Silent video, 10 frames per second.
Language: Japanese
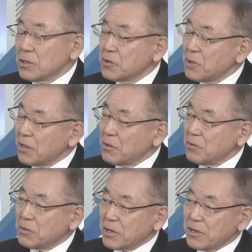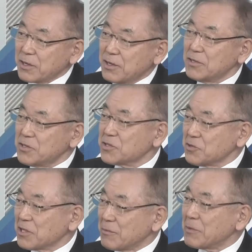では我々現実
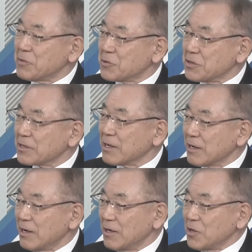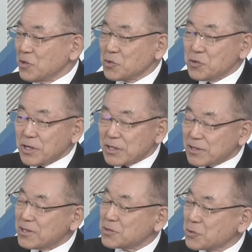の生身の人間がどうやっ
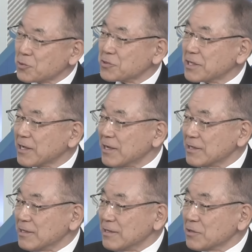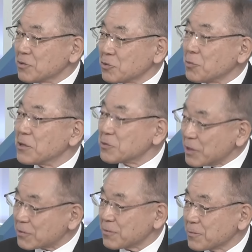たらそこの世界に飛べるの
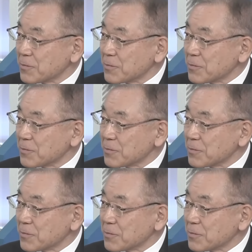かと。